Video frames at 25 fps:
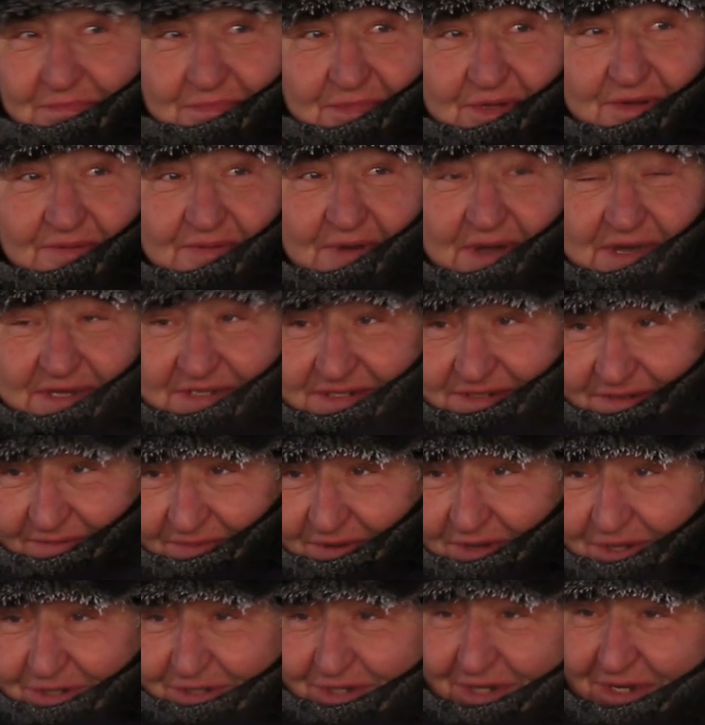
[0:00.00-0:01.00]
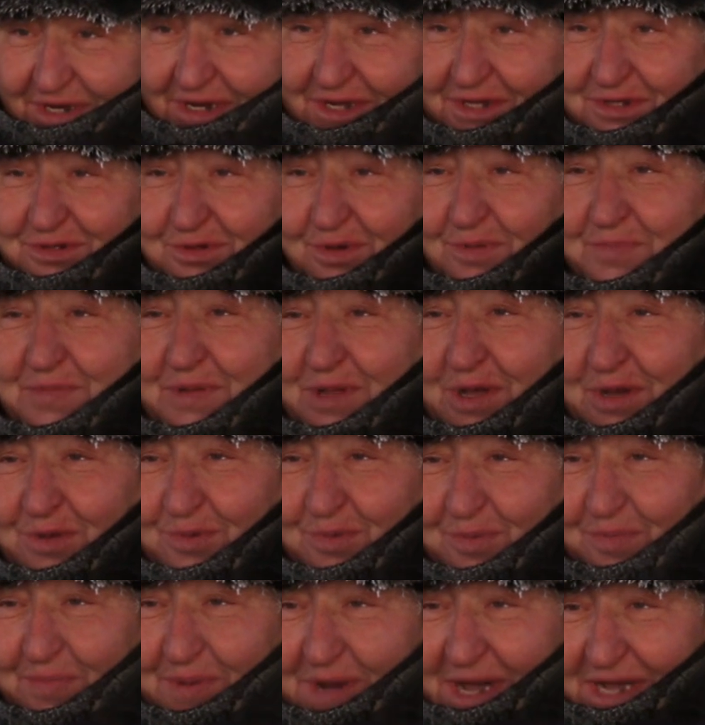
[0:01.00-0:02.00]
Два свитера, теплая
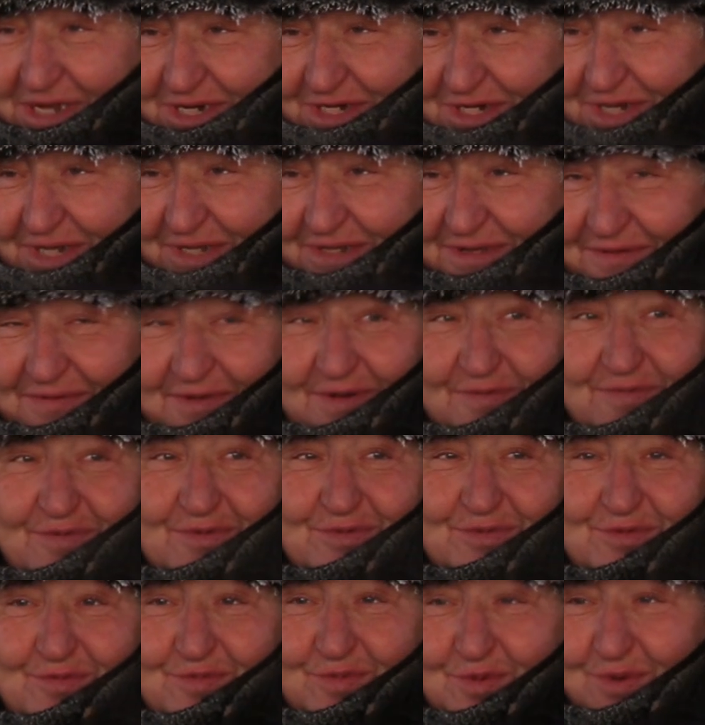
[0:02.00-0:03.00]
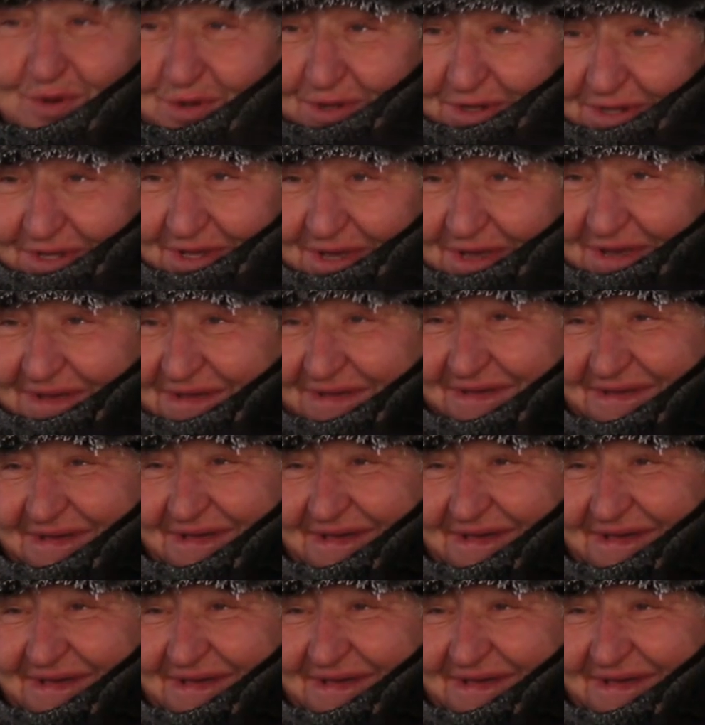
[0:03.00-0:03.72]
рубашка, две футболки.